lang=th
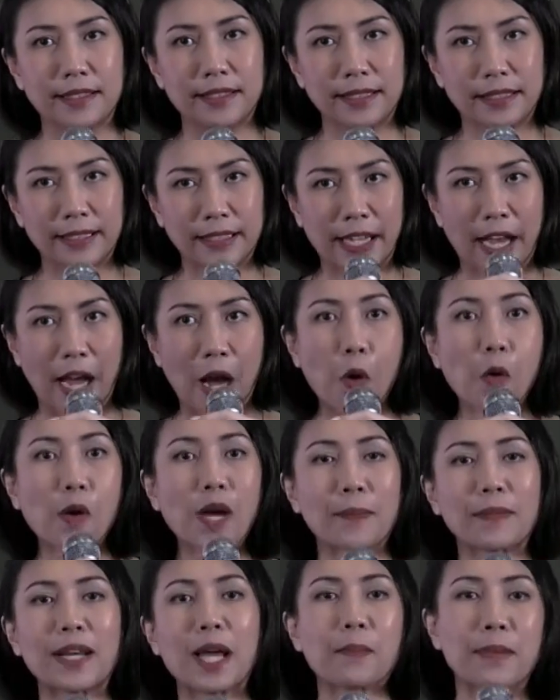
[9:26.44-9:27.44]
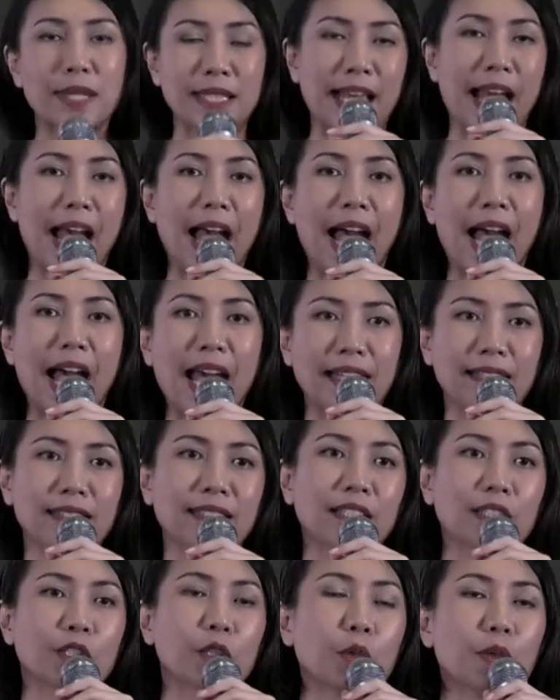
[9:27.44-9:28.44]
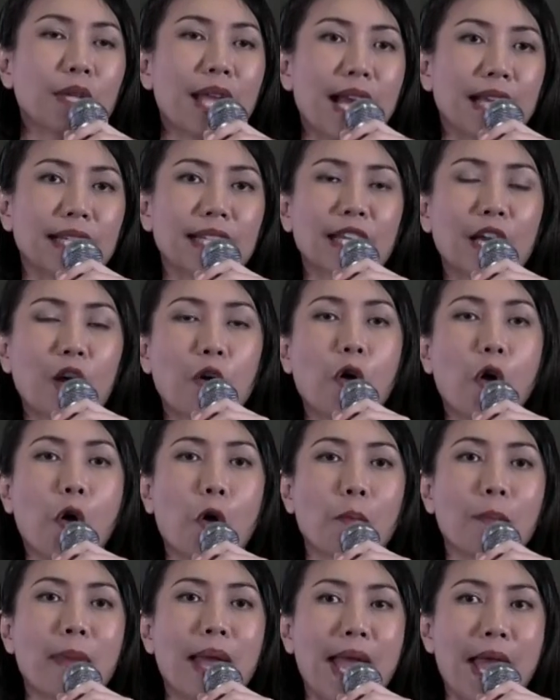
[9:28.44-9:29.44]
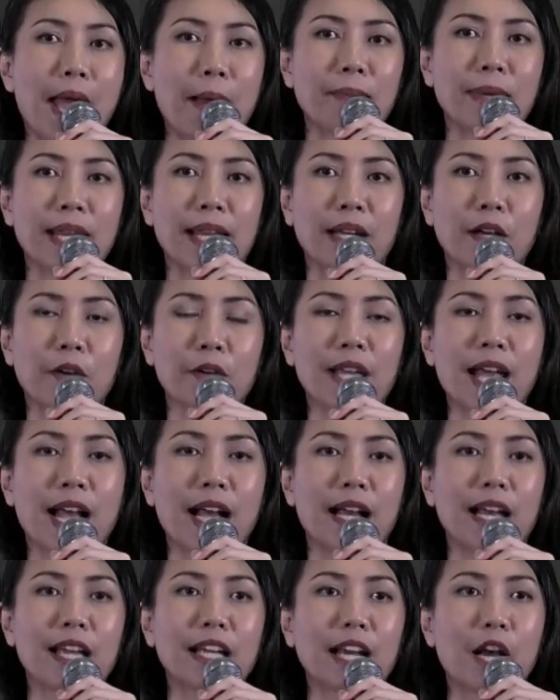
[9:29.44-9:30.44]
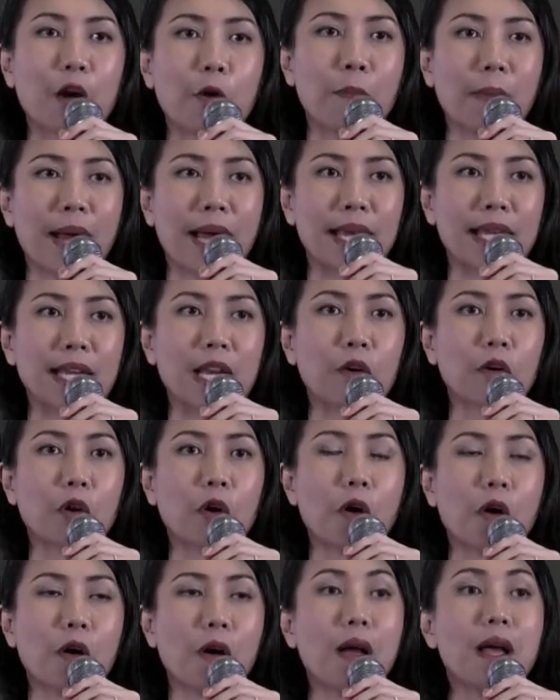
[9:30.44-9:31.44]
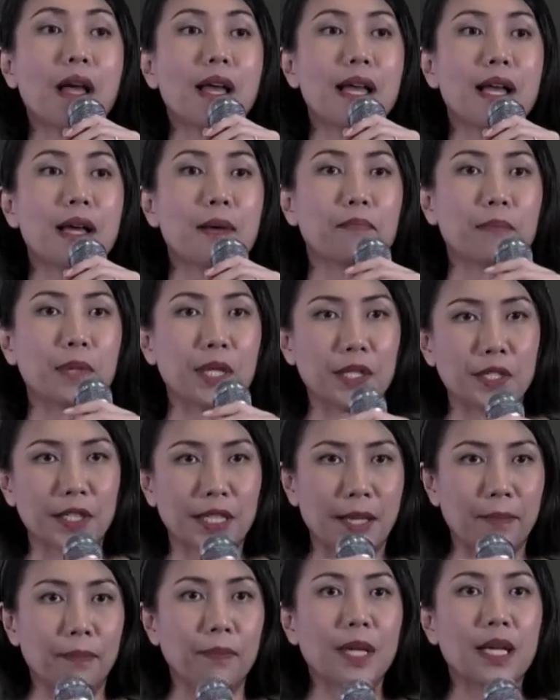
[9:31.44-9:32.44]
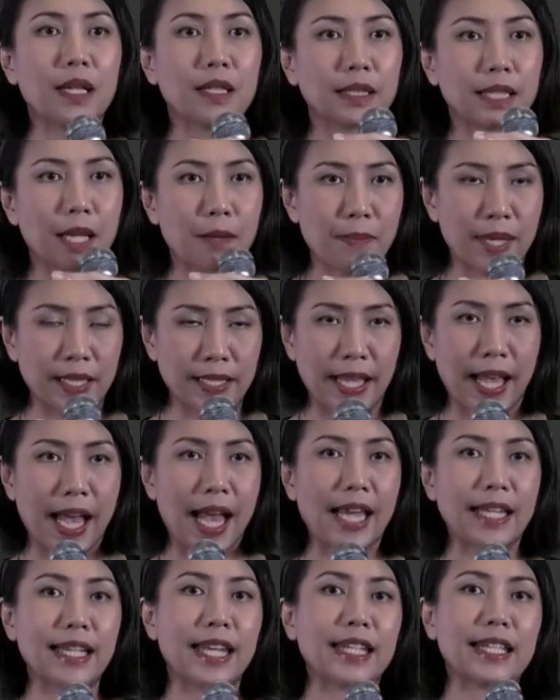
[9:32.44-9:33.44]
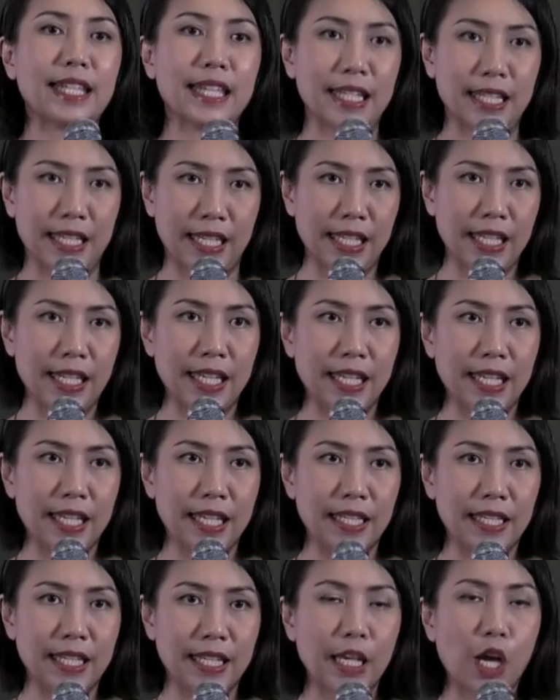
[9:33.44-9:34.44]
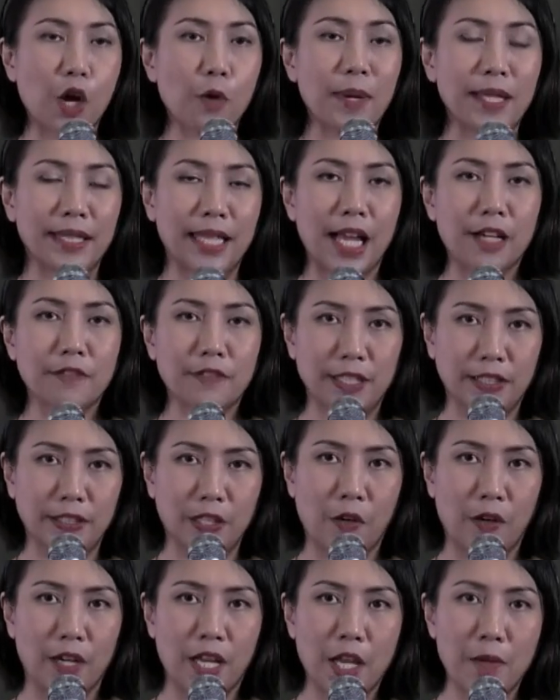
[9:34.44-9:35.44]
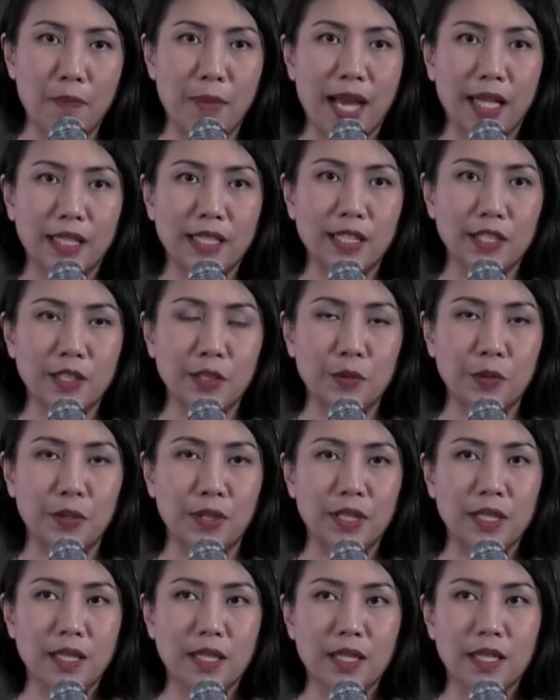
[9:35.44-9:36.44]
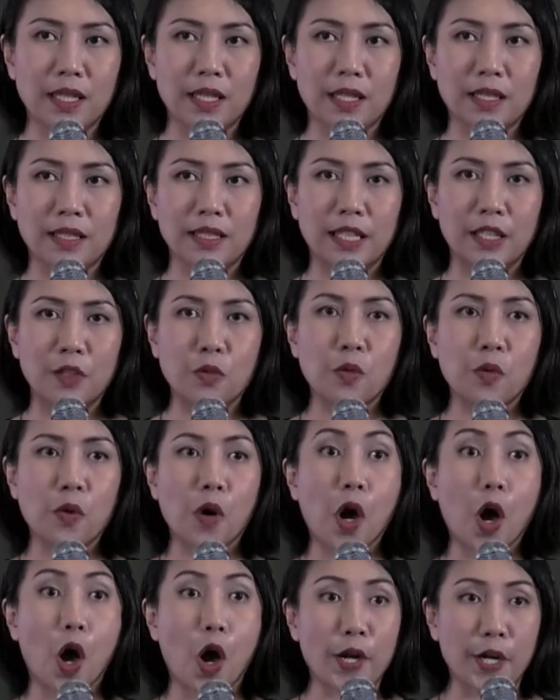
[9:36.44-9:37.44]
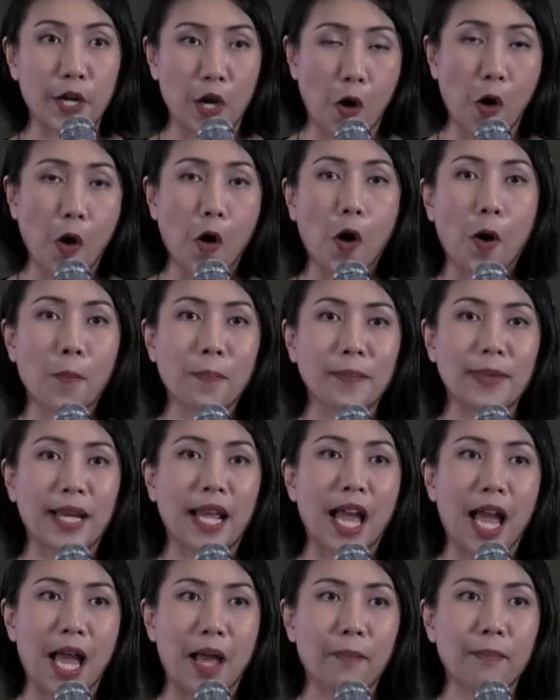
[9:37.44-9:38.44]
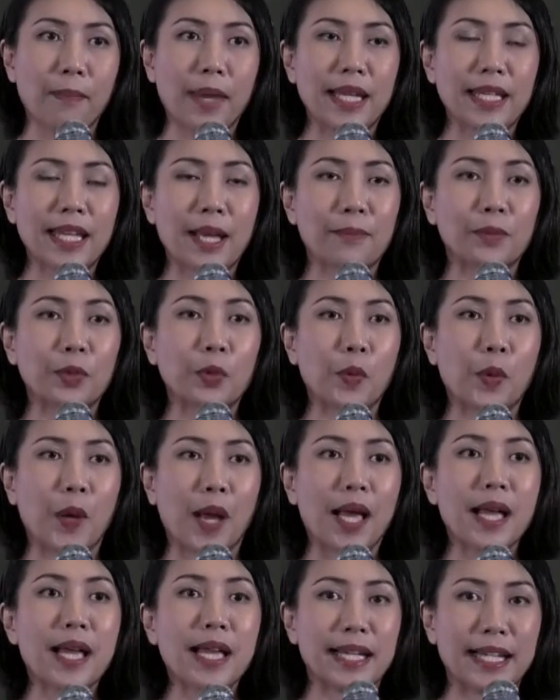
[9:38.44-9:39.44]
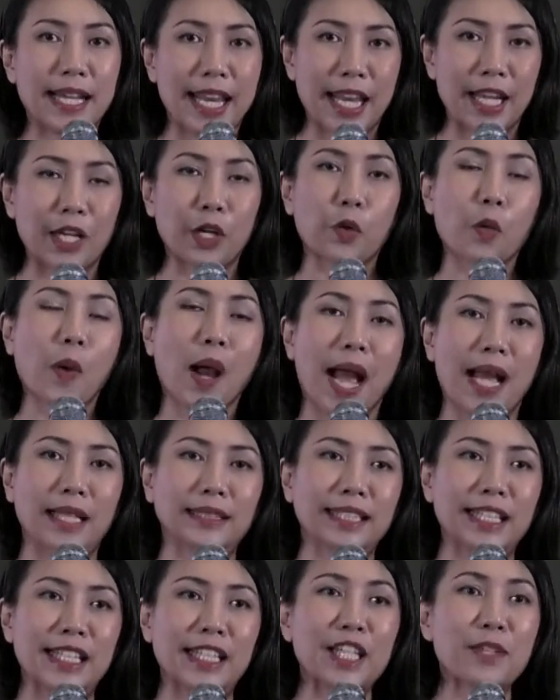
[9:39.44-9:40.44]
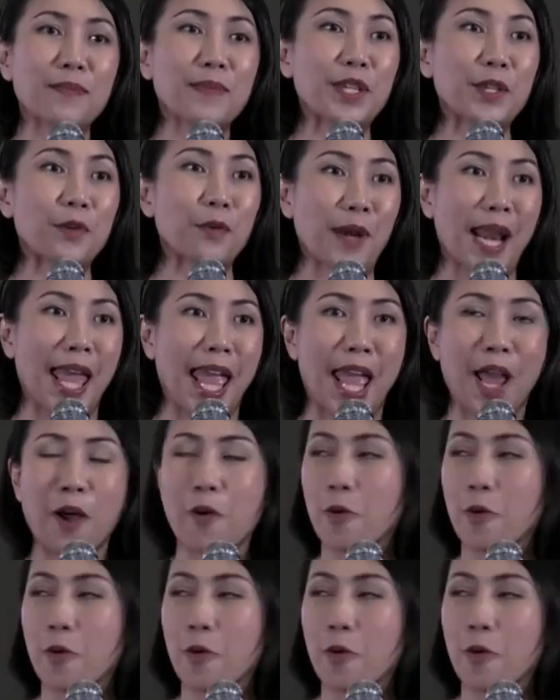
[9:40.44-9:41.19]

เข้ากับธรรมชาติ ทุกอย่างที่เขาออกแบบเนี่ยเขาอยากให้เข้าไปแล้วก็เมิร์จกับธรรมชาติในถิ่นที่ที่เขาไปตั้งรีสอร์ทให้มากที่สุด จะดูอ่อนน้อมนะคะไม่ทำตัวเด่นกว่าสิ่งที่มีอยู่แล้ว